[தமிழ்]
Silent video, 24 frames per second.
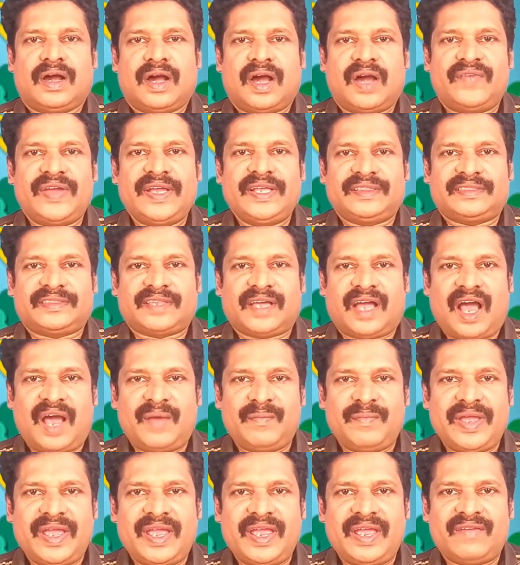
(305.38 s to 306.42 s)
அவை
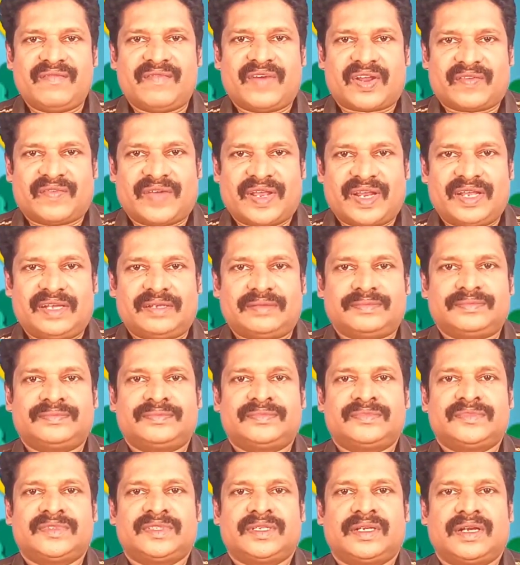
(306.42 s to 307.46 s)
தாமே வருவன
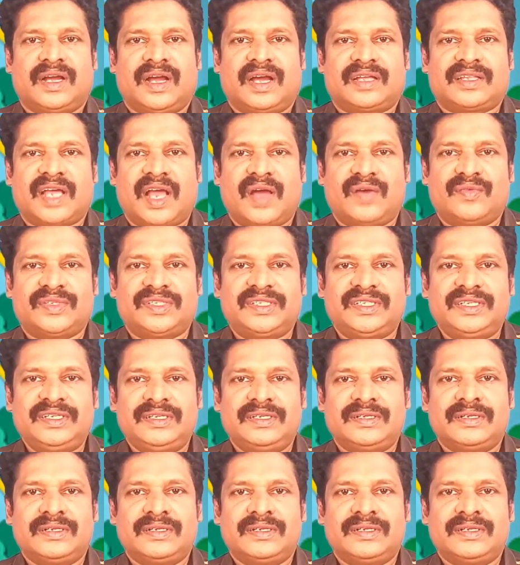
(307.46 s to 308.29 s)
அதாவது